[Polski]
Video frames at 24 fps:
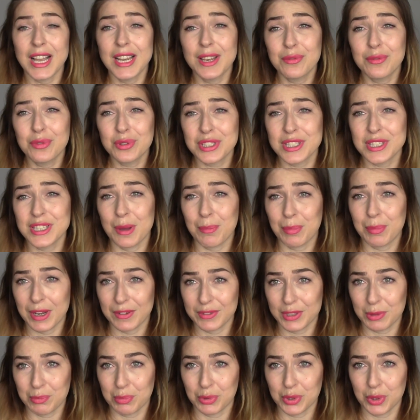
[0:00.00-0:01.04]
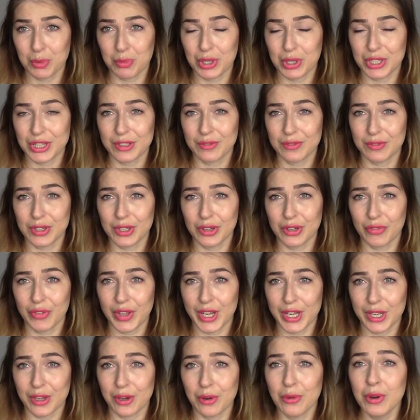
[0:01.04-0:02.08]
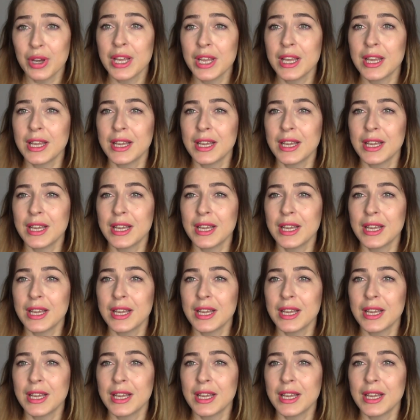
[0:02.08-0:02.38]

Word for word: ale włosy naprawdę po nim ładnie wyglądają.